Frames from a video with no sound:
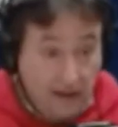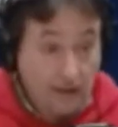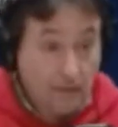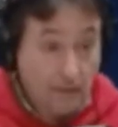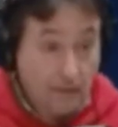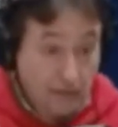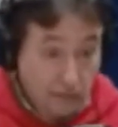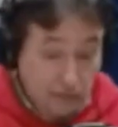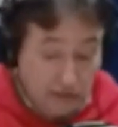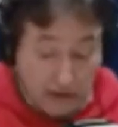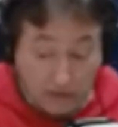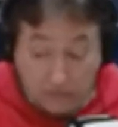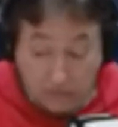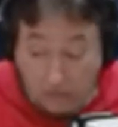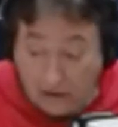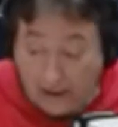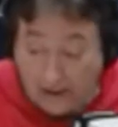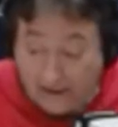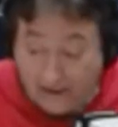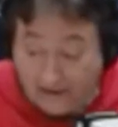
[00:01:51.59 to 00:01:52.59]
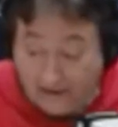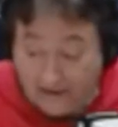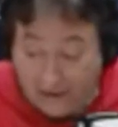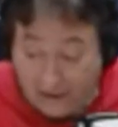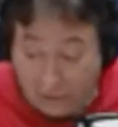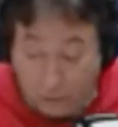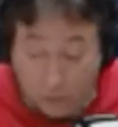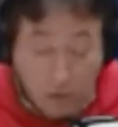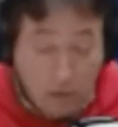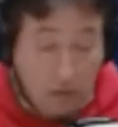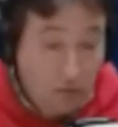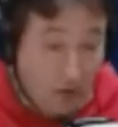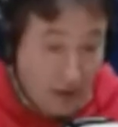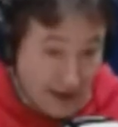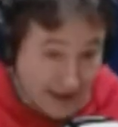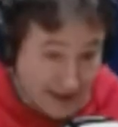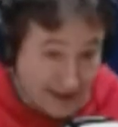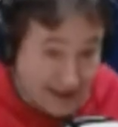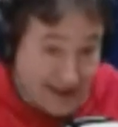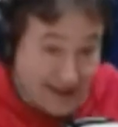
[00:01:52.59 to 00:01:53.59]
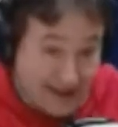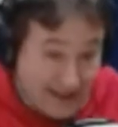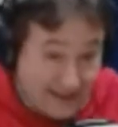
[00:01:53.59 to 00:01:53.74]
y le mando un saludo a la gente de Estudio Morales,